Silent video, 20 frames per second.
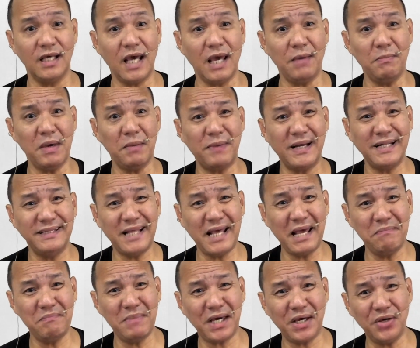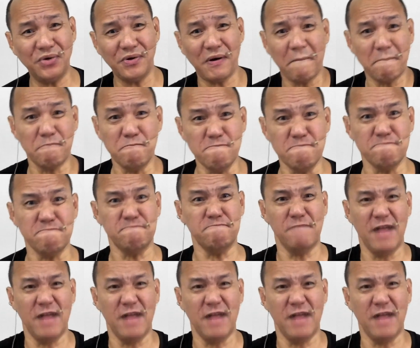Eh may pandemic yun. Ah!